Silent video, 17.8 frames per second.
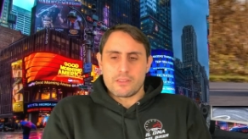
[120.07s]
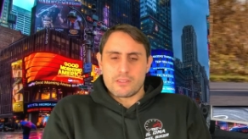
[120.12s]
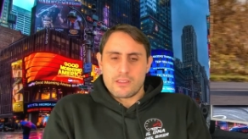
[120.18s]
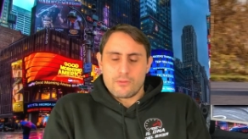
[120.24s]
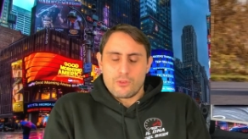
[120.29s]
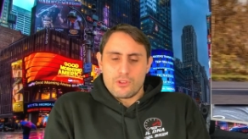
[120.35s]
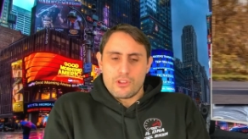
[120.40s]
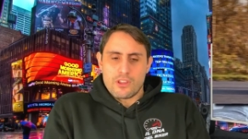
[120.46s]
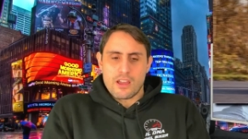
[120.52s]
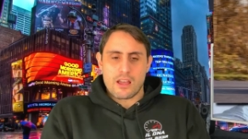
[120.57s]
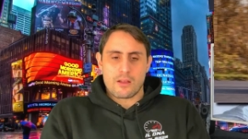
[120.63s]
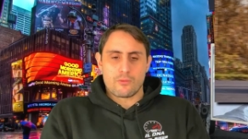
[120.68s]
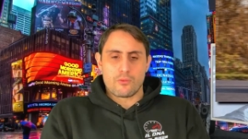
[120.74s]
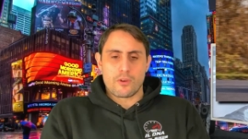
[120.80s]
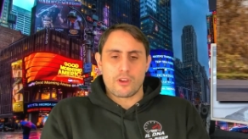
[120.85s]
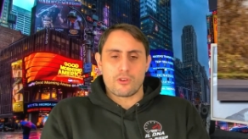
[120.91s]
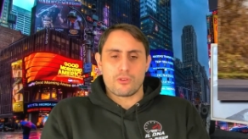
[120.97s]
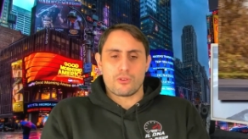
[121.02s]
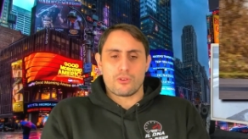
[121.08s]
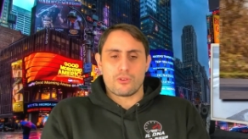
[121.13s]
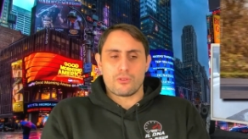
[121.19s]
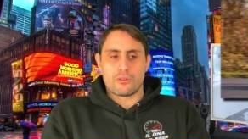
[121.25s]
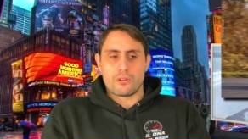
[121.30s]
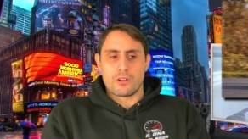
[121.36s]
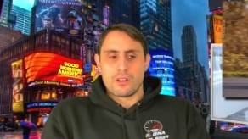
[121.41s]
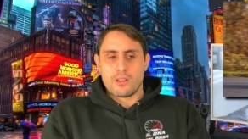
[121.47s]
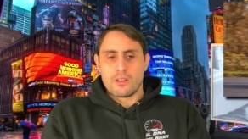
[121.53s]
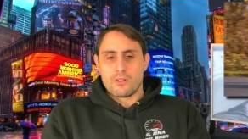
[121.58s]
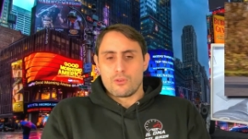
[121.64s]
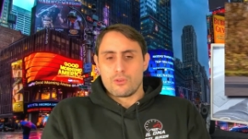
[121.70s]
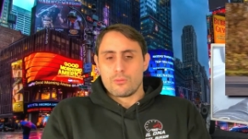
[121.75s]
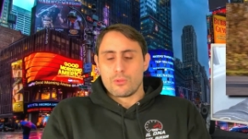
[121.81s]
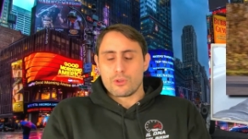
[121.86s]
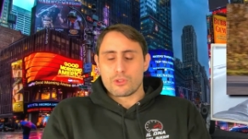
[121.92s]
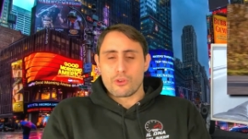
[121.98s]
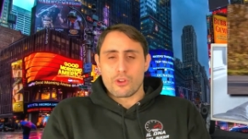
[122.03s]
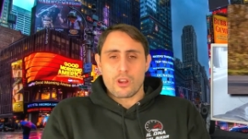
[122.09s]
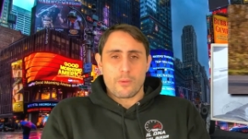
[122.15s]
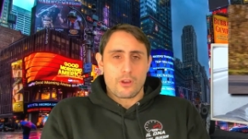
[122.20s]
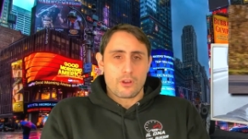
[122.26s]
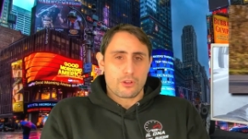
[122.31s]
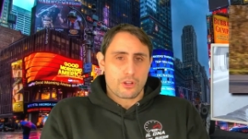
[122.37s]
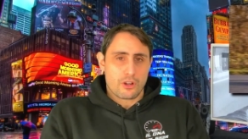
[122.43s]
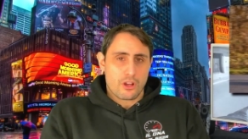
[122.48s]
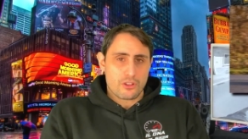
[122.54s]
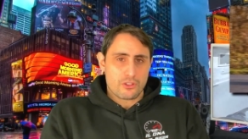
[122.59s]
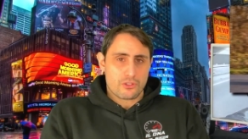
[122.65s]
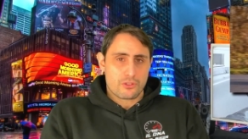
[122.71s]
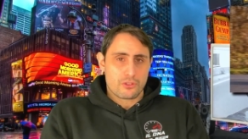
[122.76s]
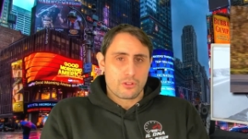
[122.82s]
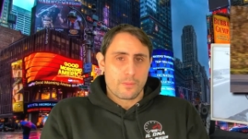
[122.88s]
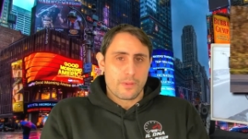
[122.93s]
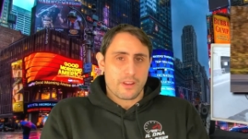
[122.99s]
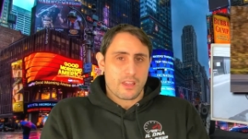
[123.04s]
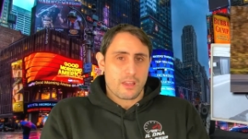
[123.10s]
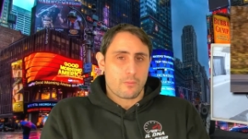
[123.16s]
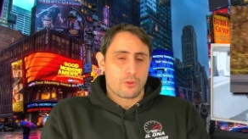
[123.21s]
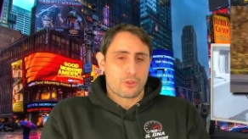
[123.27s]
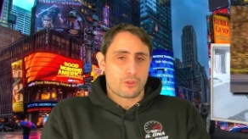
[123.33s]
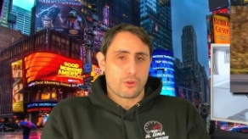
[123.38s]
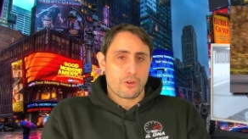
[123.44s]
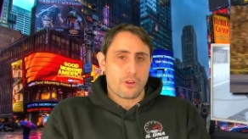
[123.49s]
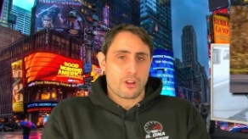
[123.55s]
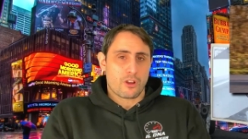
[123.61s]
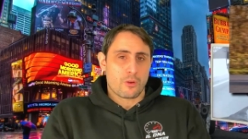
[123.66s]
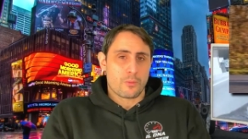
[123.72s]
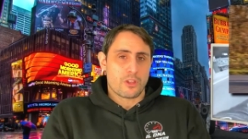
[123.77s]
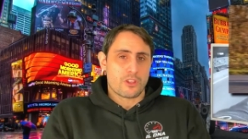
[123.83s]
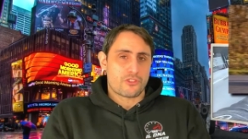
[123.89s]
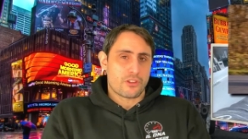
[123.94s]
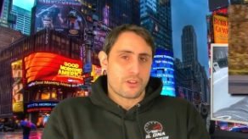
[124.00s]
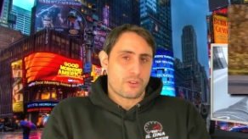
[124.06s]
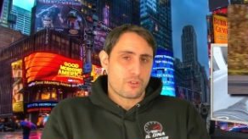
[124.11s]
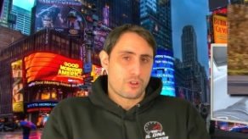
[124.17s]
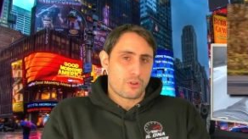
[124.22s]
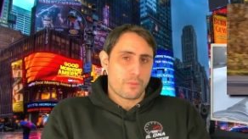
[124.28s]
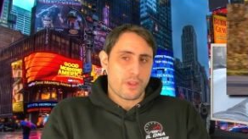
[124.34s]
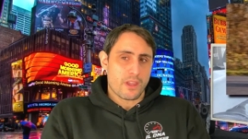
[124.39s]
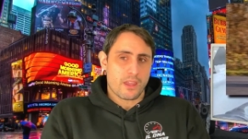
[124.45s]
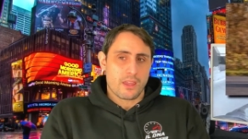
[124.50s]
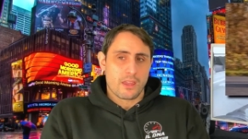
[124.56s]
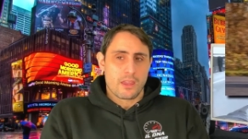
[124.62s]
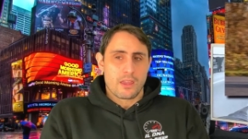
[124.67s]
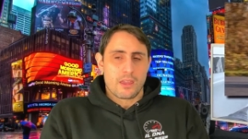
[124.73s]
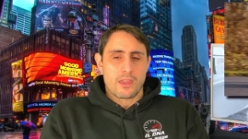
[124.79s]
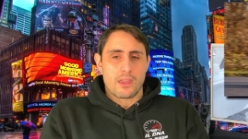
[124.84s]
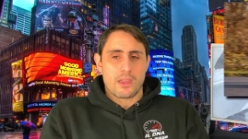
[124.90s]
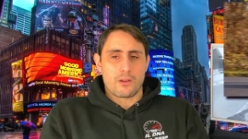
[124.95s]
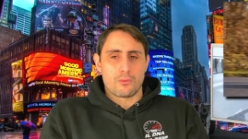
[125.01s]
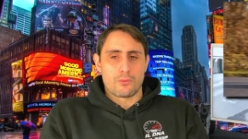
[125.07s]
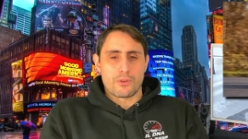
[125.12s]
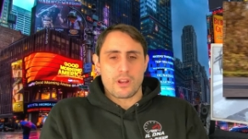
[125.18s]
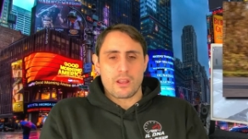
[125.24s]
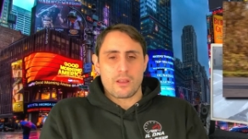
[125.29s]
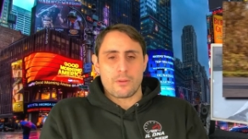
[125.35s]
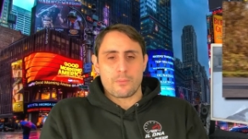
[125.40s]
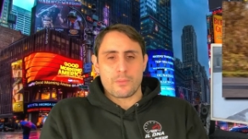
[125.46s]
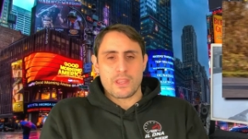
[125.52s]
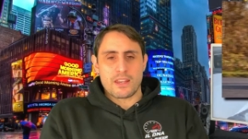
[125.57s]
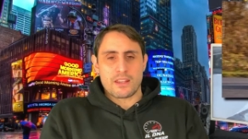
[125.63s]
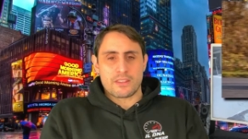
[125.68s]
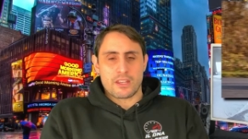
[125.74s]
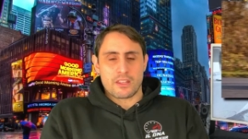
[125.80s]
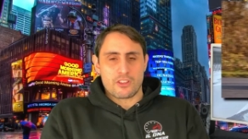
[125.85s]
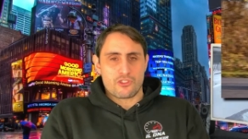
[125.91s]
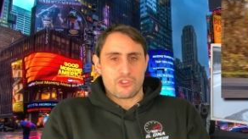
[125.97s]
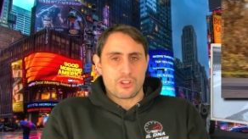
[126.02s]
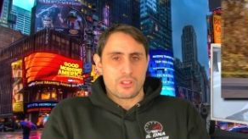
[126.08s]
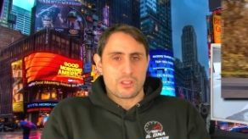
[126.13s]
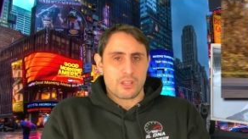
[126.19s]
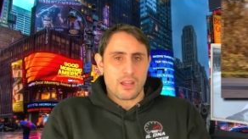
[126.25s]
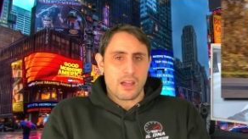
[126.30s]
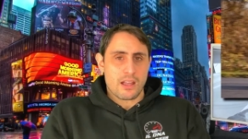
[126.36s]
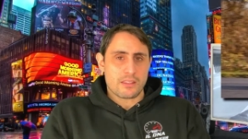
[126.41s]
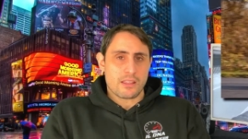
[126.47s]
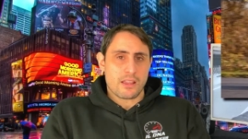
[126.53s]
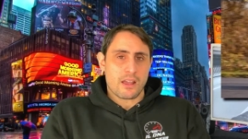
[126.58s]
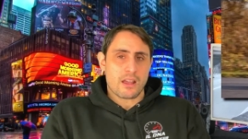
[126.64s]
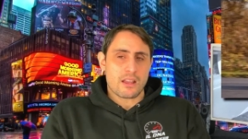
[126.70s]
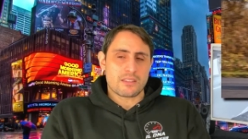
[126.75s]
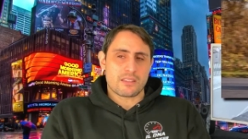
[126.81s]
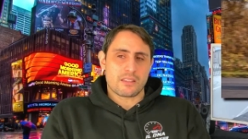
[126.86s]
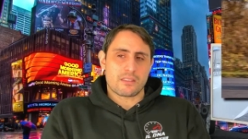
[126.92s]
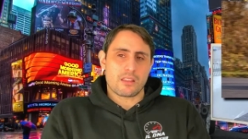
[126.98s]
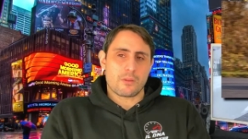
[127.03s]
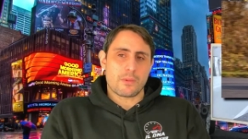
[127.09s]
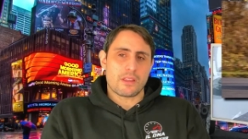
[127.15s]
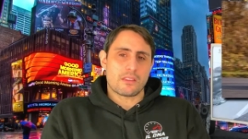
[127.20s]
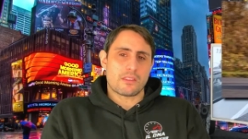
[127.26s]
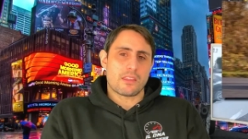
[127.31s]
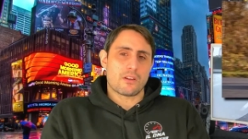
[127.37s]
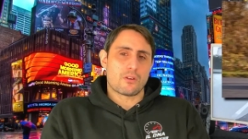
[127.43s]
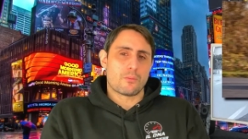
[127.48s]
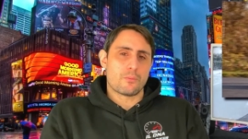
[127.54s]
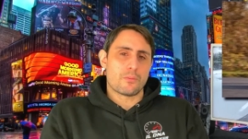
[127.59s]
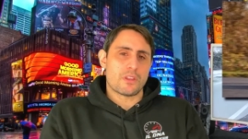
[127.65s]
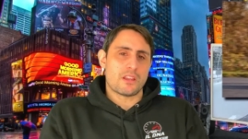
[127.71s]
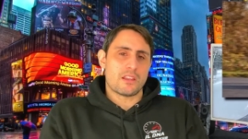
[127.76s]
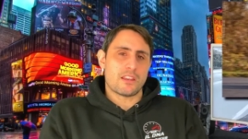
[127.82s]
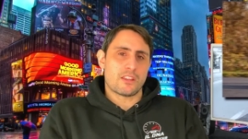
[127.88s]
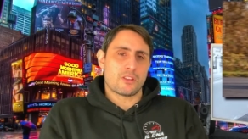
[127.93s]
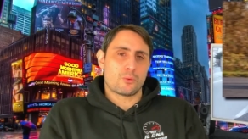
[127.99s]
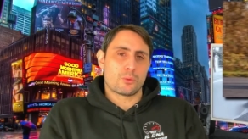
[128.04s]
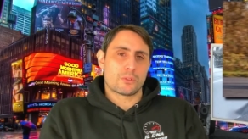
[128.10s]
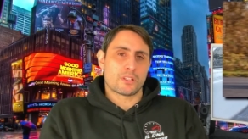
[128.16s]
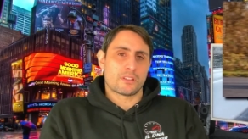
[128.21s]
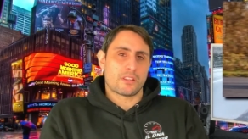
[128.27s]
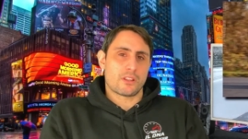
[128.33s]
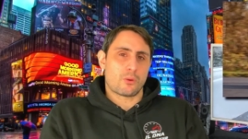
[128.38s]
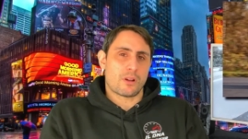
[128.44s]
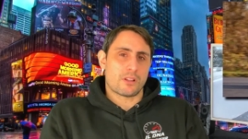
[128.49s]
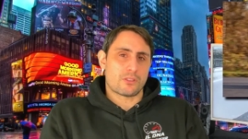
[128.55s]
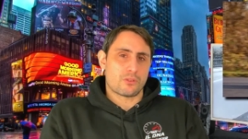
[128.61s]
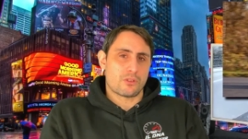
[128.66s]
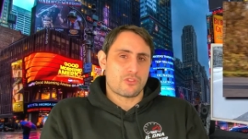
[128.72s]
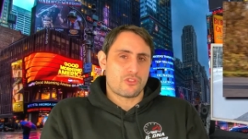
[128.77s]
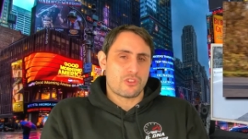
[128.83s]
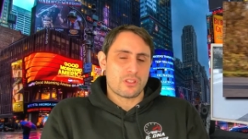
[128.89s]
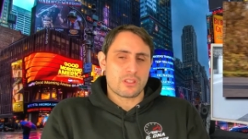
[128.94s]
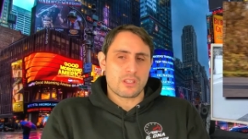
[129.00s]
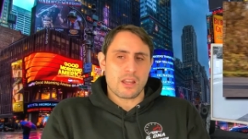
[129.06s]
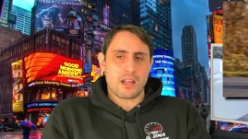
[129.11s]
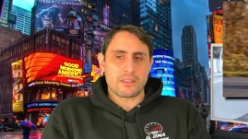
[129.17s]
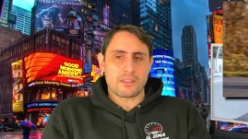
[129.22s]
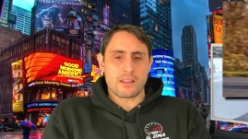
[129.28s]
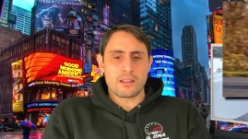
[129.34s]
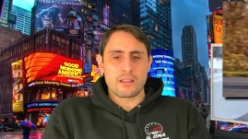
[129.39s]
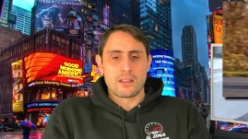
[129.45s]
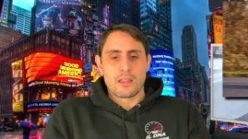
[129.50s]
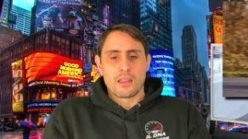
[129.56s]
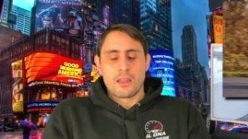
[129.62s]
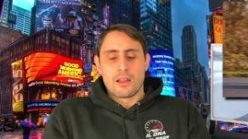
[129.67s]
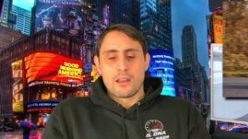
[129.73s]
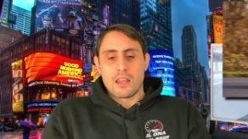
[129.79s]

se vogliamo, hanno un motore bello grosso perché il motore come dice il nome è un 1003 di cilindrata, esattamente è un 1284 di cilindrata,